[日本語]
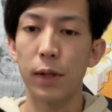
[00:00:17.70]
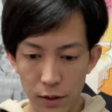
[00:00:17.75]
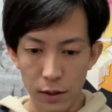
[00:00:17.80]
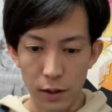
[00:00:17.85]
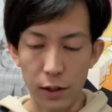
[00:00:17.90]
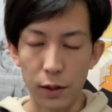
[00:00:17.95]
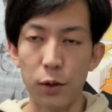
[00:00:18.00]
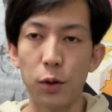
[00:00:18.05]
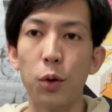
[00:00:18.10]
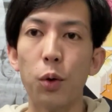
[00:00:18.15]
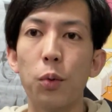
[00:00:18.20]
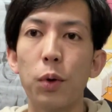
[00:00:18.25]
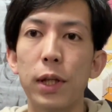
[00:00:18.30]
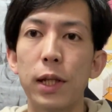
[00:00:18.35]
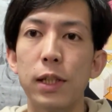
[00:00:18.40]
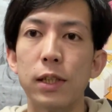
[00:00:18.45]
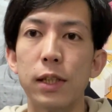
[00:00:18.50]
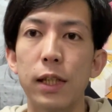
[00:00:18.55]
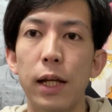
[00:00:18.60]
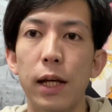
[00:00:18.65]
で、今日は
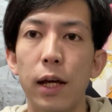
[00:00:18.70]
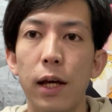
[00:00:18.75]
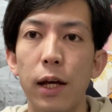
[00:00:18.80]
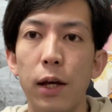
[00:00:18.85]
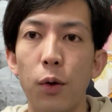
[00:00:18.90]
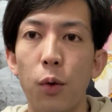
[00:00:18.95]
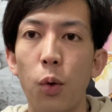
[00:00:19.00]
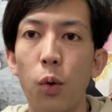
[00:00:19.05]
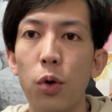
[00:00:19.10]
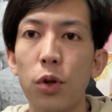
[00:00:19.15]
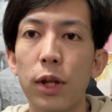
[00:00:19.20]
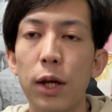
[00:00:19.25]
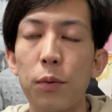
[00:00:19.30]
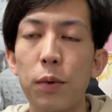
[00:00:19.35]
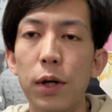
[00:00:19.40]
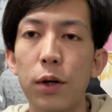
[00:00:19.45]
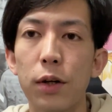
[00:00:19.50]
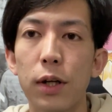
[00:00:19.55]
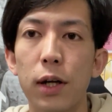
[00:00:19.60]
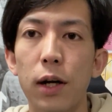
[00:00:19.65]
ですね、
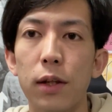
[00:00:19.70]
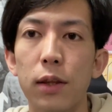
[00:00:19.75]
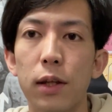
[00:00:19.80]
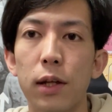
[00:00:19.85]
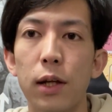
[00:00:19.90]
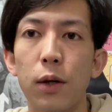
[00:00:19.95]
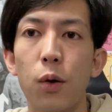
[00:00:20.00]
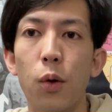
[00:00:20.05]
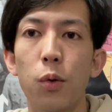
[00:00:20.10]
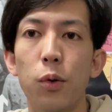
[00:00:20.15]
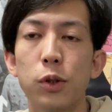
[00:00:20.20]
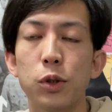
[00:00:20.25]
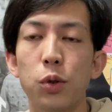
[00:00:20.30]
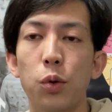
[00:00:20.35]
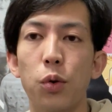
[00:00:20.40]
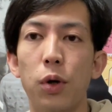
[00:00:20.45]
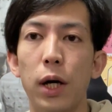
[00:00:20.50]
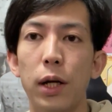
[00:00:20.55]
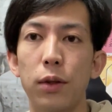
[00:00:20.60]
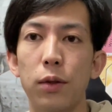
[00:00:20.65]
ゴールデンウィークに買ったレコード
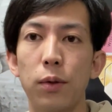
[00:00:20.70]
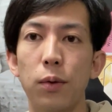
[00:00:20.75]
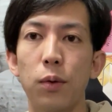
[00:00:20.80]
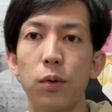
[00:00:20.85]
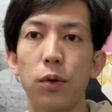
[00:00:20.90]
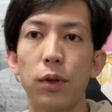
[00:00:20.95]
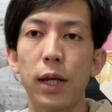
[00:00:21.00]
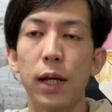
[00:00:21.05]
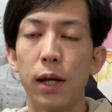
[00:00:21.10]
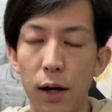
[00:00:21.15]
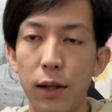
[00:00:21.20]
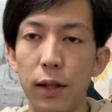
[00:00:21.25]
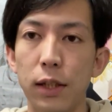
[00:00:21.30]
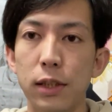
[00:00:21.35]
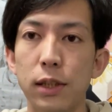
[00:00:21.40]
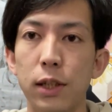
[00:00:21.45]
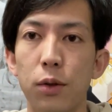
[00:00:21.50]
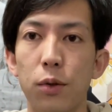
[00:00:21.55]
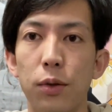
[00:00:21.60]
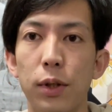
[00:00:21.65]
紹介ということで
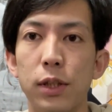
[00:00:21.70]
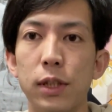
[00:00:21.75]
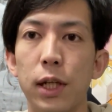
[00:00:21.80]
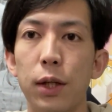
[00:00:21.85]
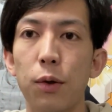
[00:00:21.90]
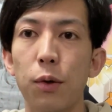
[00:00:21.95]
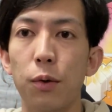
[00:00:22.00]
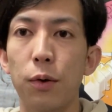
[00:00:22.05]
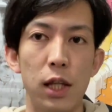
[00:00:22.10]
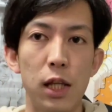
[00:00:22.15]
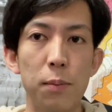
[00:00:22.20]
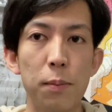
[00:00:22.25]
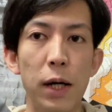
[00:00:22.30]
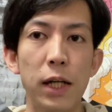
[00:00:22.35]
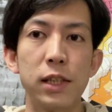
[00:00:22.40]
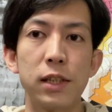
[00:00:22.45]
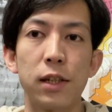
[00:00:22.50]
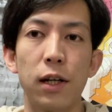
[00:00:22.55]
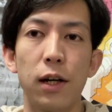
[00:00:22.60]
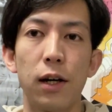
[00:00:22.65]
話していくんですけど、2
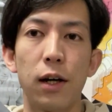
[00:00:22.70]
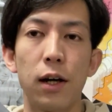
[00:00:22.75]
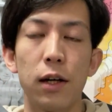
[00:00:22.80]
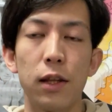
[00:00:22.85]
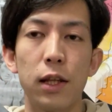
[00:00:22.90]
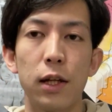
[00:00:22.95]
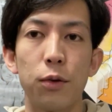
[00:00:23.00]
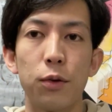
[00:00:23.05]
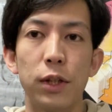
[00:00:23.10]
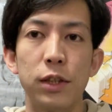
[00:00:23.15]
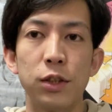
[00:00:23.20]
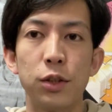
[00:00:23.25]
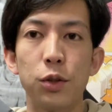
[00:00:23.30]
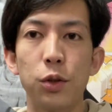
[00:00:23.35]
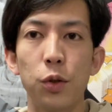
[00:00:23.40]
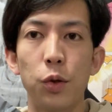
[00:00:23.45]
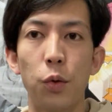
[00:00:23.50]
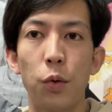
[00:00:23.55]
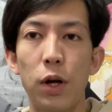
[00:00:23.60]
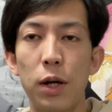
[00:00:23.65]
枚しか買ってなくてす
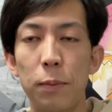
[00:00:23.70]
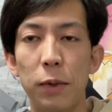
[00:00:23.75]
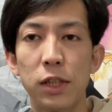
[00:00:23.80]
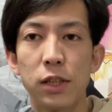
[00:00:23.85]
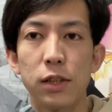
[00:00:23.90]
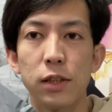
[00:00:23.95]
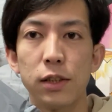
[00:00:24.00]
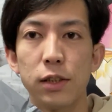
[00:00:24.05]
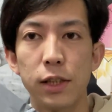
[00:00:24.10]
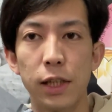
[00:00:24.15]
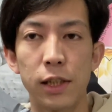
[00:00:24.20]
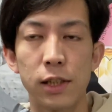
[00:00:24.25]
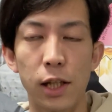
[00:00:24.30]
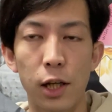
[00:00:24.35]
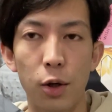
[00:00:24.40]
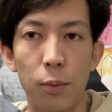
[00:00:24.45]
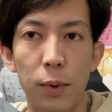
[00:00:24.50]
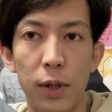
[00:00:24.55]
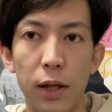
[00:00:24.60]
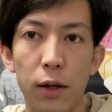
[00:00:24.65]
ぐ終わります。ぜひ
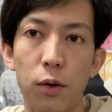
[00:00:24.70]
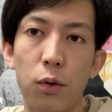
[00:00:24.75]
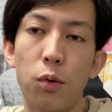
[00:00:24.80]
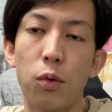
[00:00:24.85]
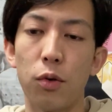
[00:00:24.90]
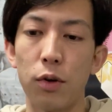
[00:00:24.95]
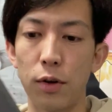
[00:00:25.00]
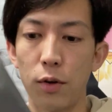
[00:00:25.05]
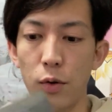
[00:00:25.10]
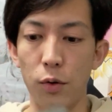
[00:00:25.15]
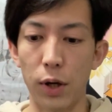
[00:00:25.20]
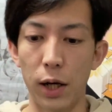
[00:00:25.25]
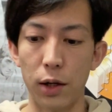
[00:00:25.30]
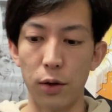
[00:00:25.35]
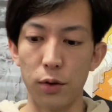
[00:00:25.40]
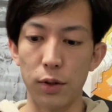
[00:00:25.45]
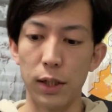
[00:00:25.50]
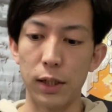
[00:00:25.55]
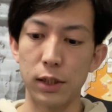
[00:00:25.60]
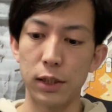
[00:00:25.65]
最後までご
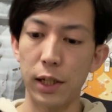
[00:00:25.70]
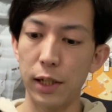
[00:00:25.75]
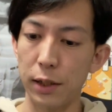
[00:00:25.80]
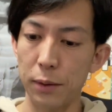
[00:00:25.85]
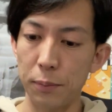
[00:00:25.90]
覧ください。